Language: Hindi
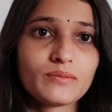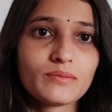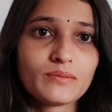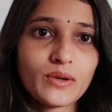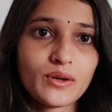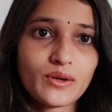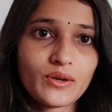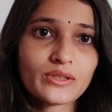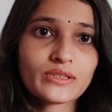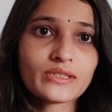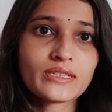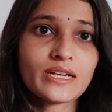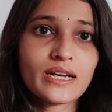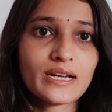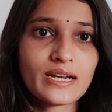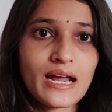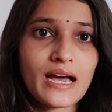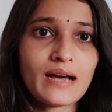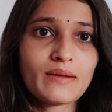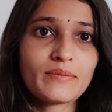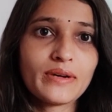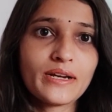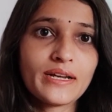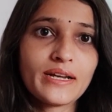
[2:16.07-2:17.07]
बहुत
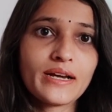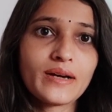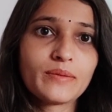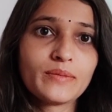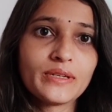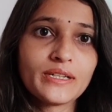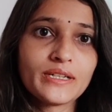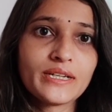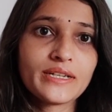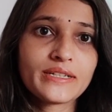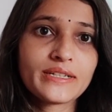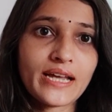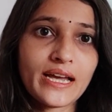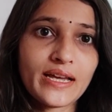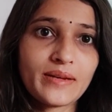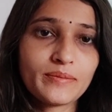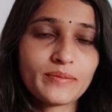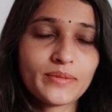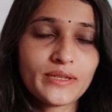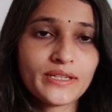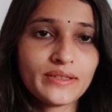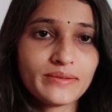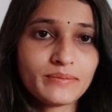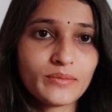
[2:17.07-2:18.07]
ख़राब है अभी के
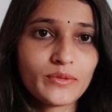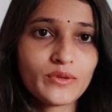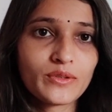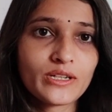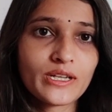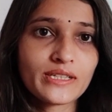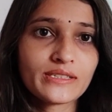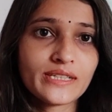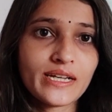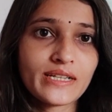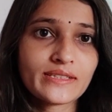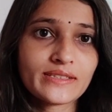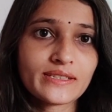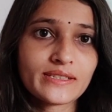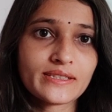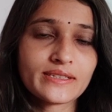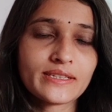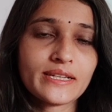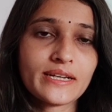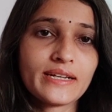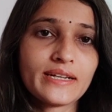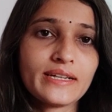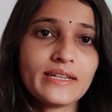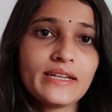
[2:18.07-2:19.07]
टाइम पे बोला जा
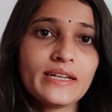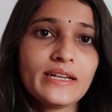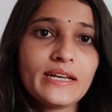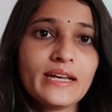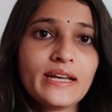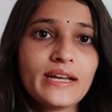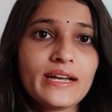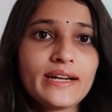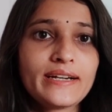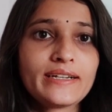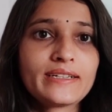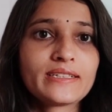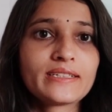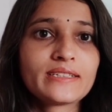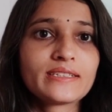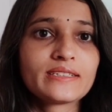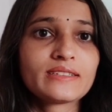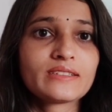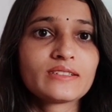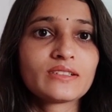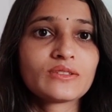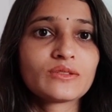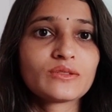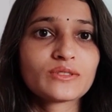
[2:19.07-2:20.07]
सकता है एंड
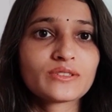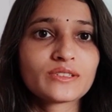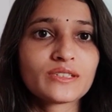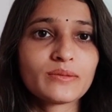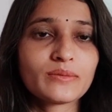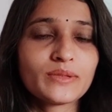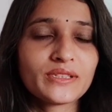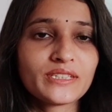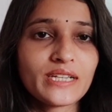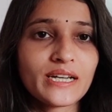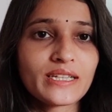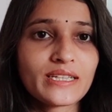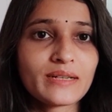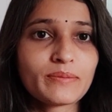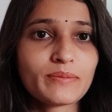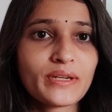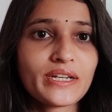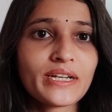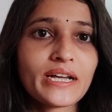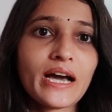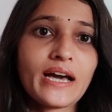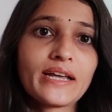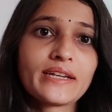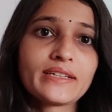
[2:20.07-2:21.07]
उससे भी ज़्यादा
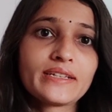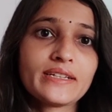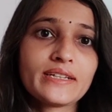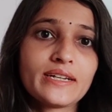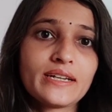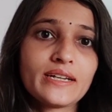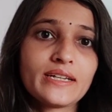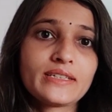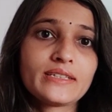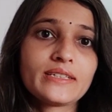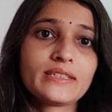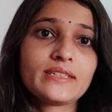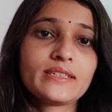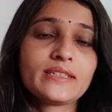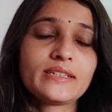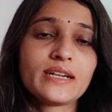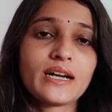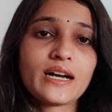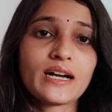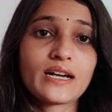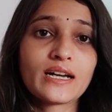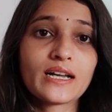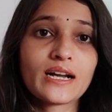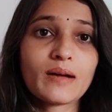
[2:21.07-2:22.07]
बेकार ये है कि
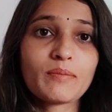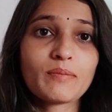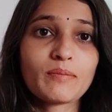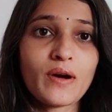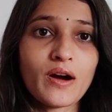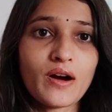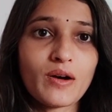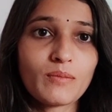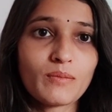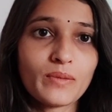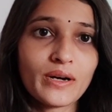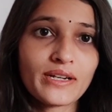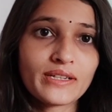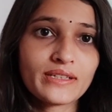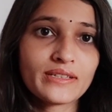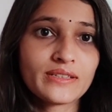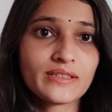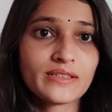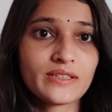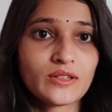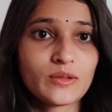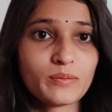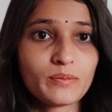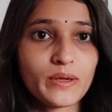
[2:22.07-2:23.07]
अगर आप फॉर्म भर
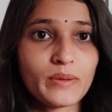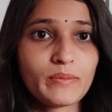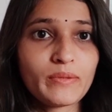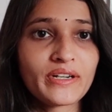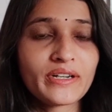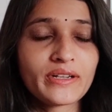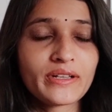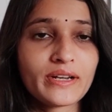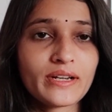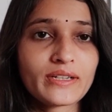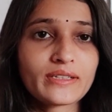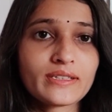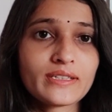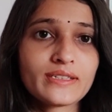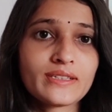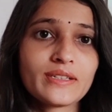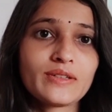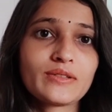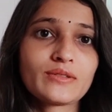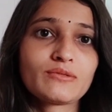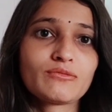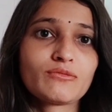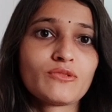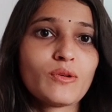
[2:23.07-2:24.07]
देते हो पेमेंट कर
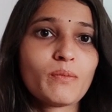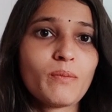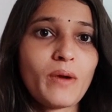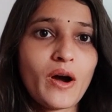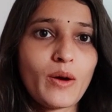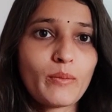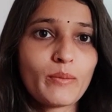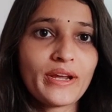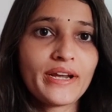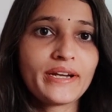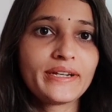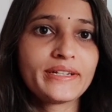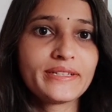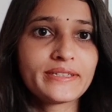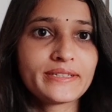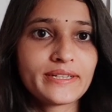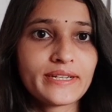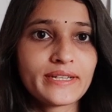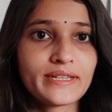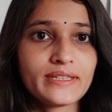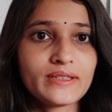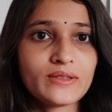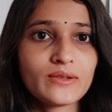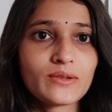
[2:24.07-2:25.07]
देते हो तो वो फॉर्म एडिट
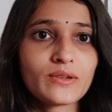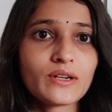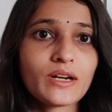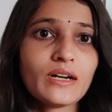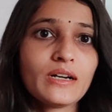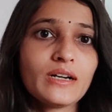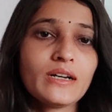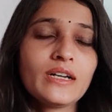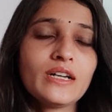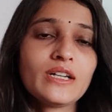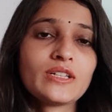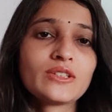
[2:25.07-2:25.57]
नहीं होगा